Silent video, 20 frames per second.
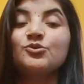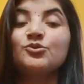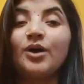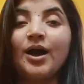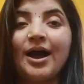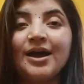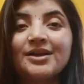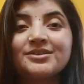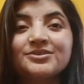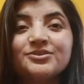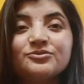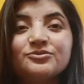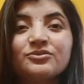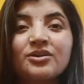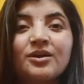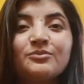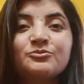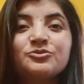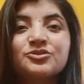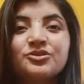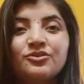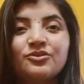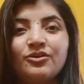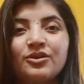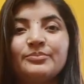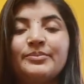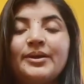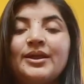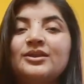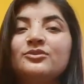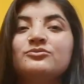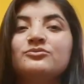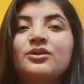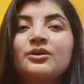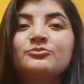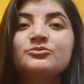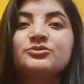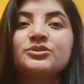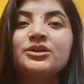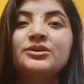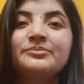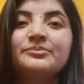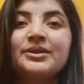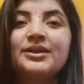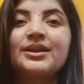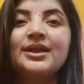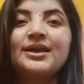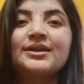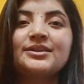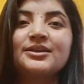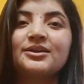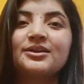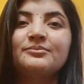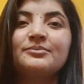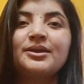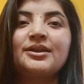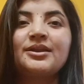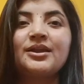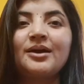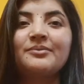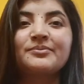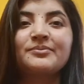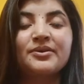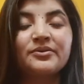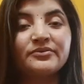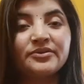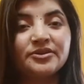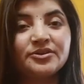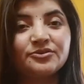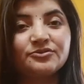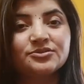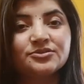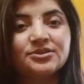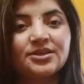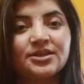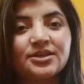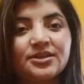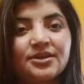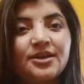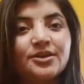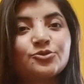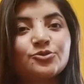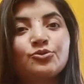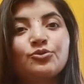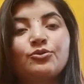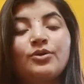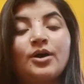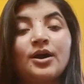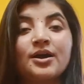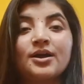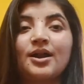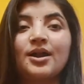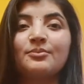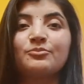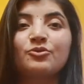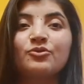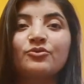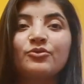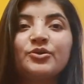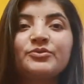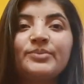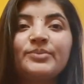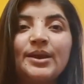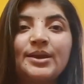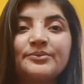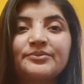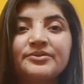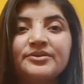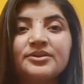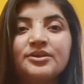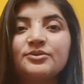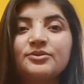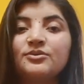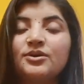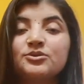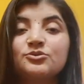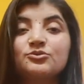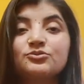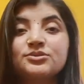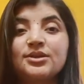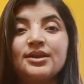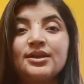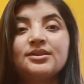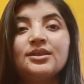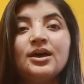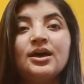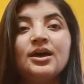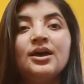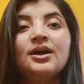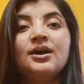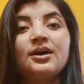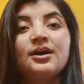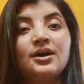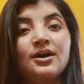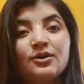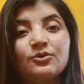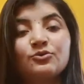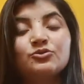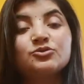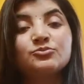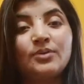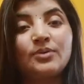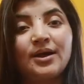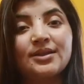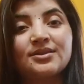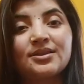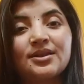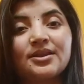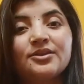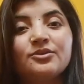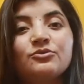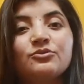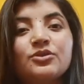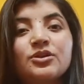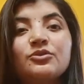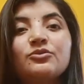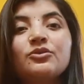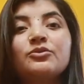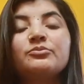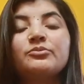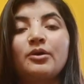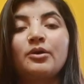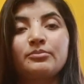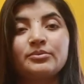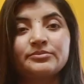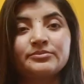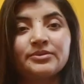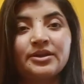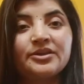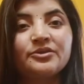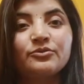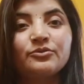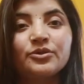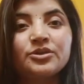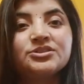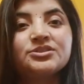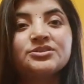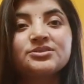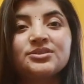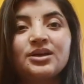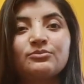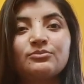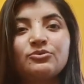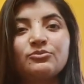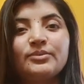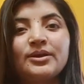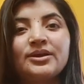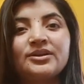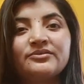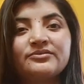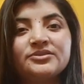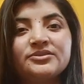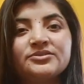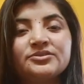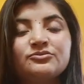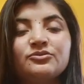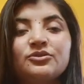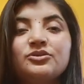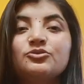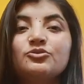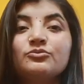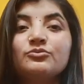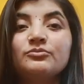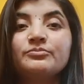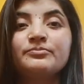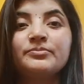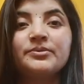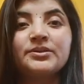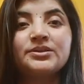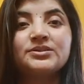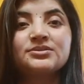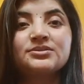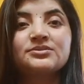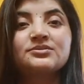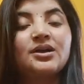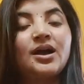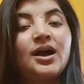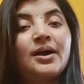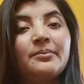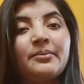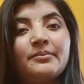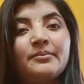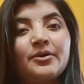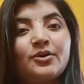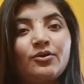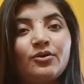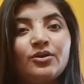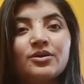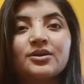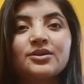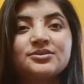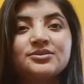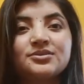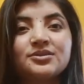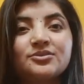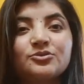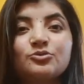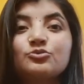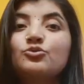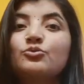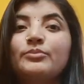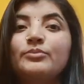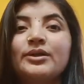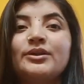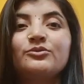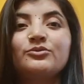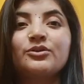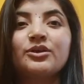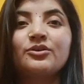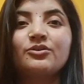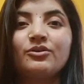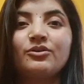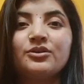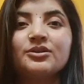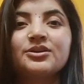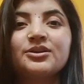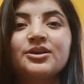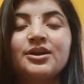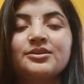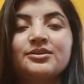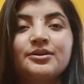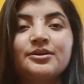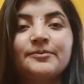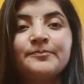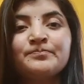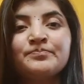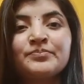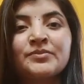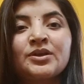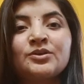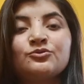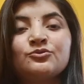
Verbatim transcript: तो आज ही उनका मुझे कॉल पहले उनका मुझे ईमेल आया था कि मैंने आपके वीडियोस देखी हैं तो अगर आपको कोई बेनिफिट नहीं हुआ तो शायद आ, कुछ बात रही होगी कोई प्रॉब्लम रही होगी जिससे आपको बेनिफिट नहीं हुआ तो प्लीज़ क्या आप हमें कॉल कर सकते हो तो मैंने उन्हें कॉल किया था